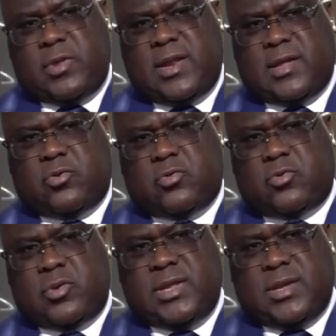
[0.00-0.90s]
des Nations
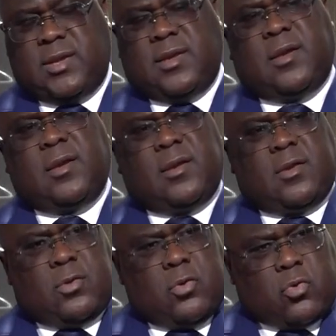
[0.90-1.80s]
Unies
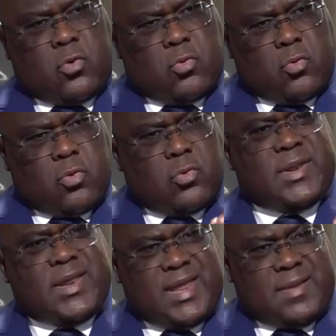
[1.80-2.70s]
le Congo
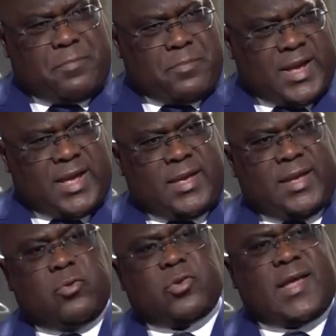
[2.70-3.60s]
n'est pas
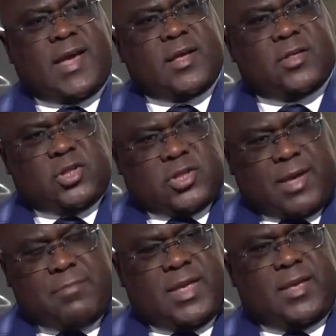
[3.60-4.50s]
et ne sera
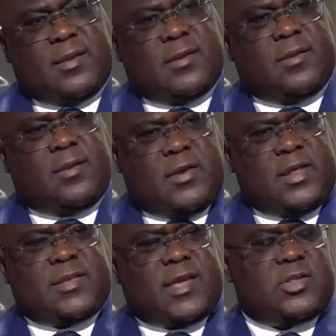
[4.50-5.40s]
jamais un
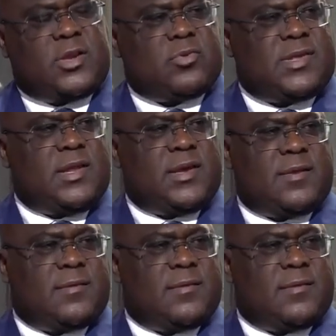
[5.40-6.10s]
État génocidaire.